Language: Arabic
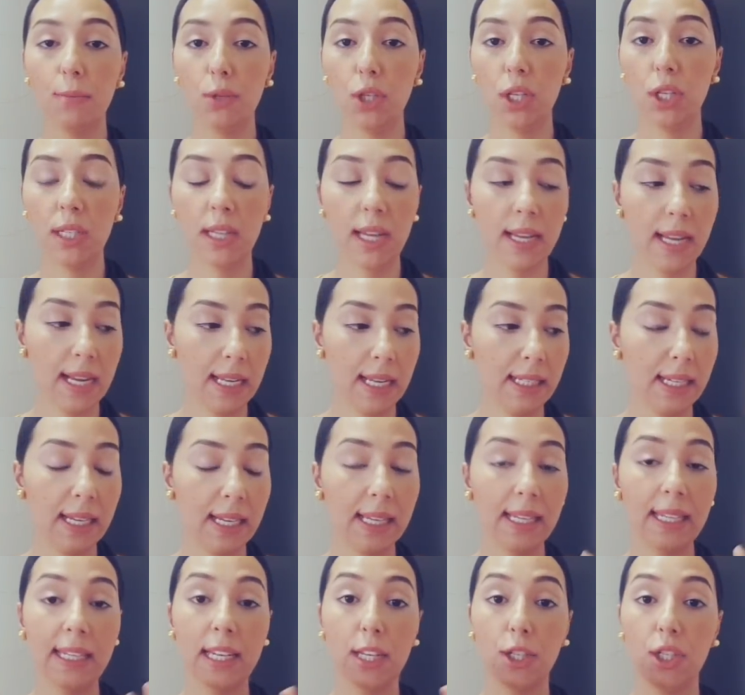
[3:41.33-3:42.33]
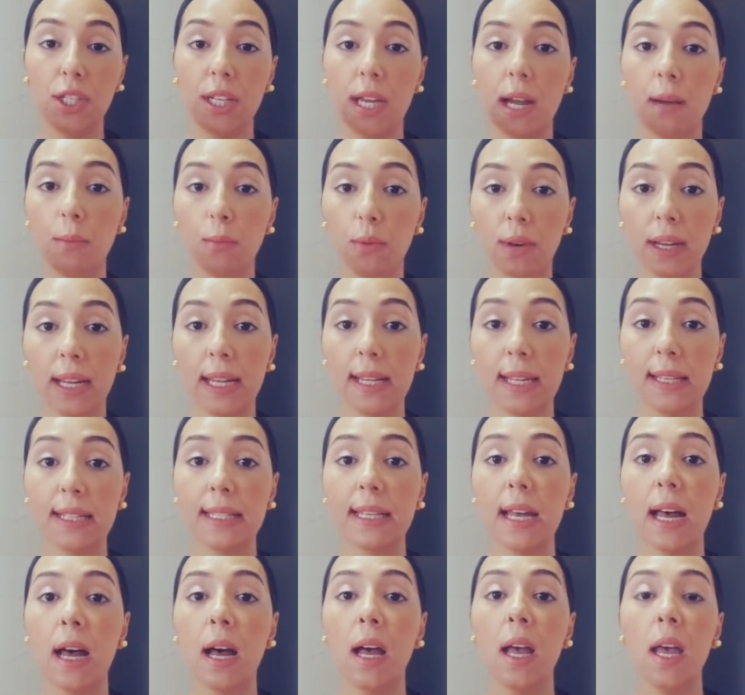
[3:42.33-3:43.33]
مشينا يعني كلينا شي
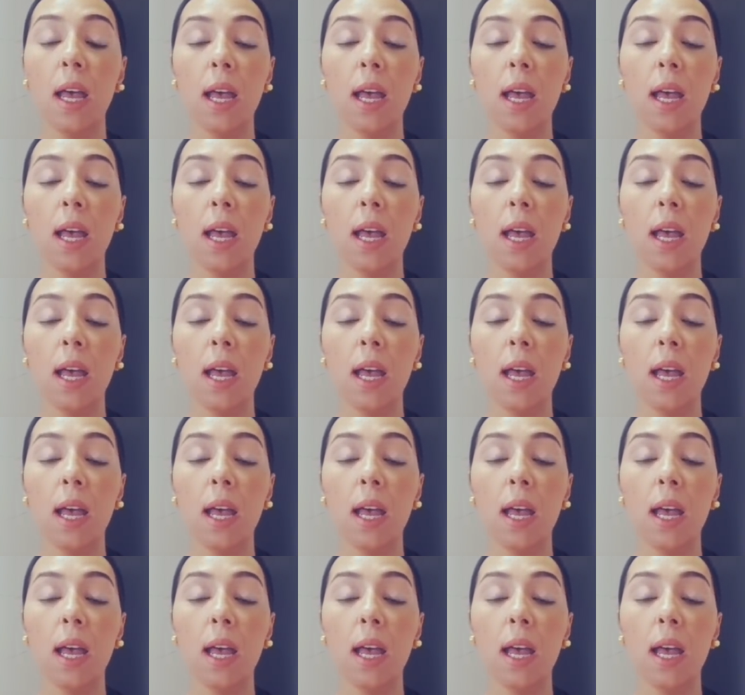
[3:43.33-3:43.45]
همبرغيسه